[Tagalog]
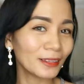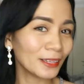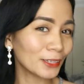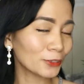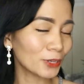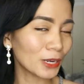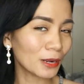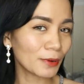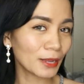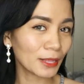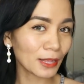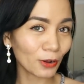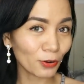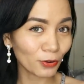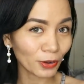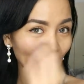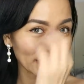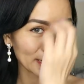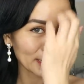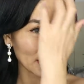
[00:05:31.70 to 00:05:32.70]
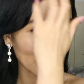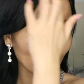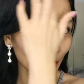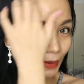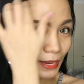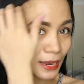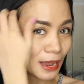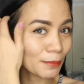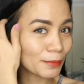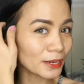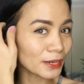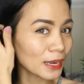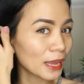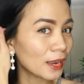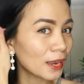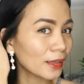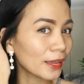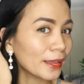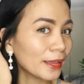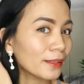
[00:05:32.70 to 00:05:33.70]
Dito naman ako ngayon sa kabila
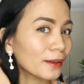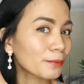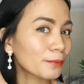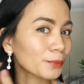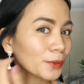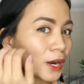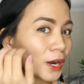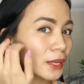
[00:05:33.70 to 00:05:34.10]
maglalagay ng